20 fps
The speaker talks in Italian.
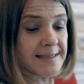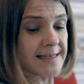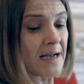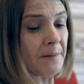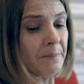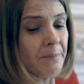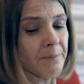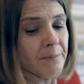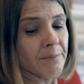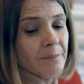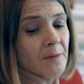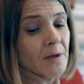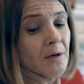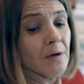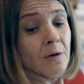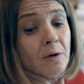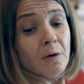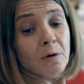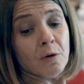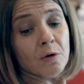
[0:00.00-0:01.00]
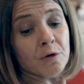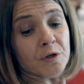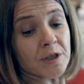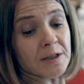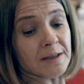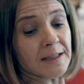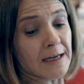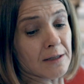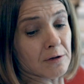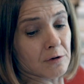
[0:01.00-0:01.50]
sa,
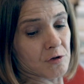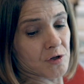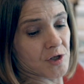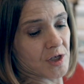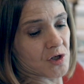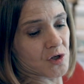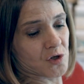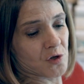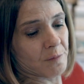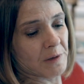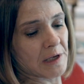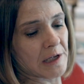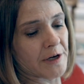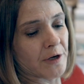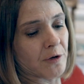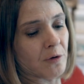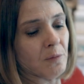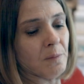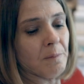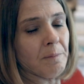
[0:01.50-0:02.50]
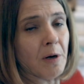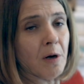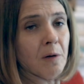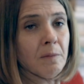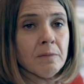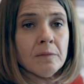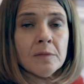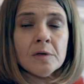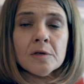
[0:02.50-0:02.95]
ogni tanto si assomigliano un po',